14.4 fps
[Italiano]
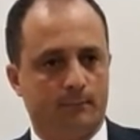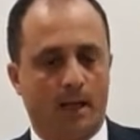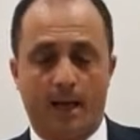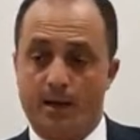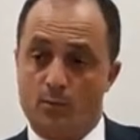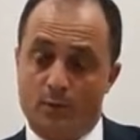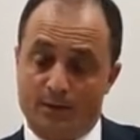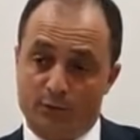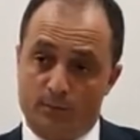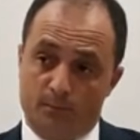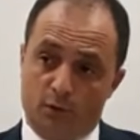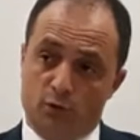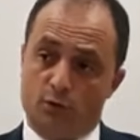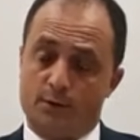E quando il
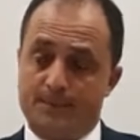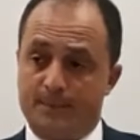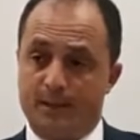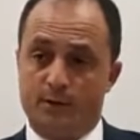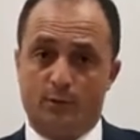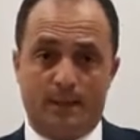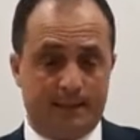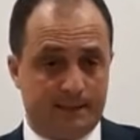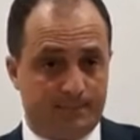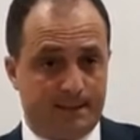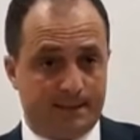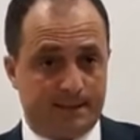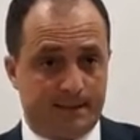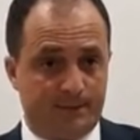mondo spirituale ti
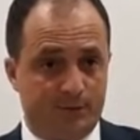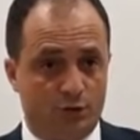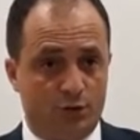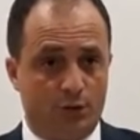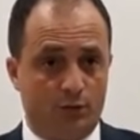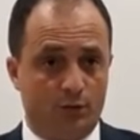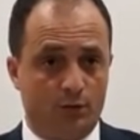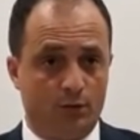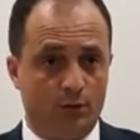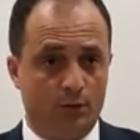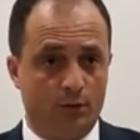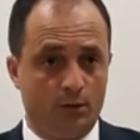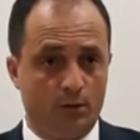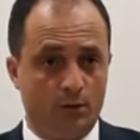passa vicino,
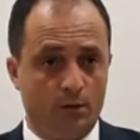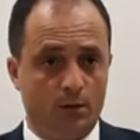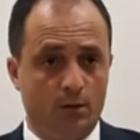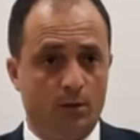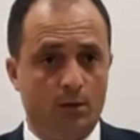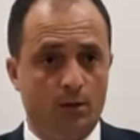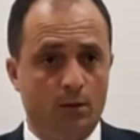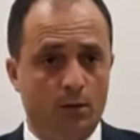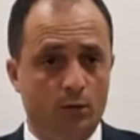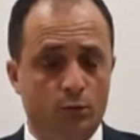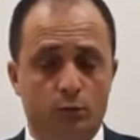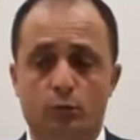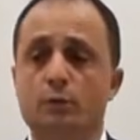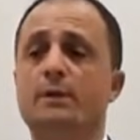
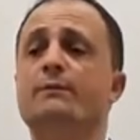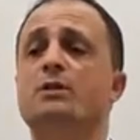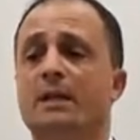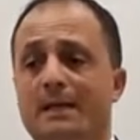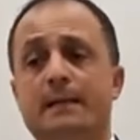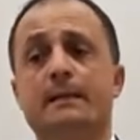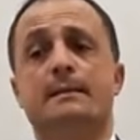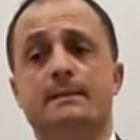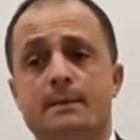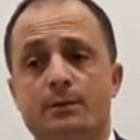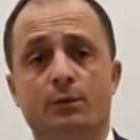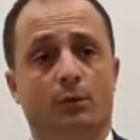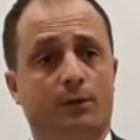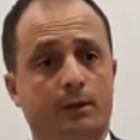tu devi cercare il
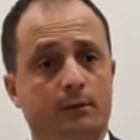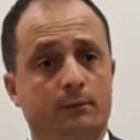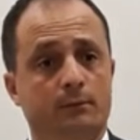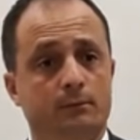Signore